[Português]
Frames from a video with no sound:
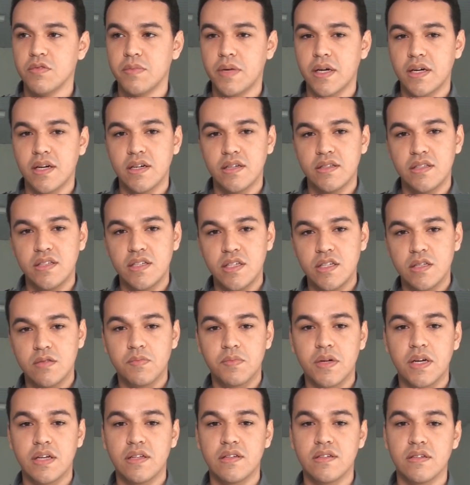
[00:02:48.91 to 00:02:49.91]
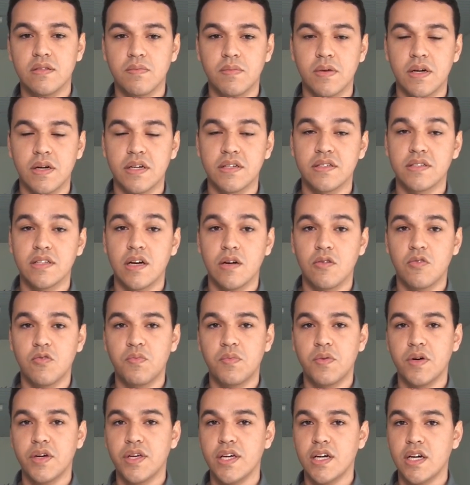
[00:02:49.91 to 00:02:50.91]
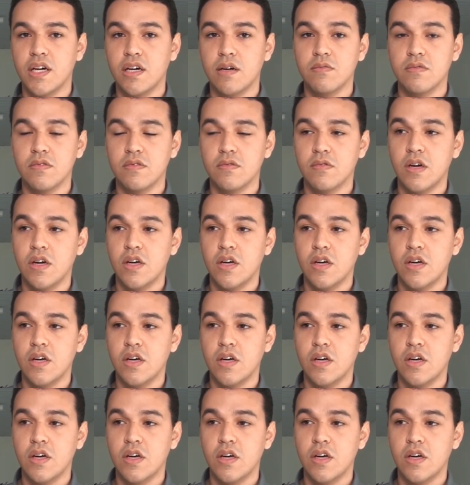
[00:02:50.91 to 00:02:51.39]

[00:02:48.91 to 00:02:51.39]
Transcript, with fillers: mecanismo para estar acompanhando,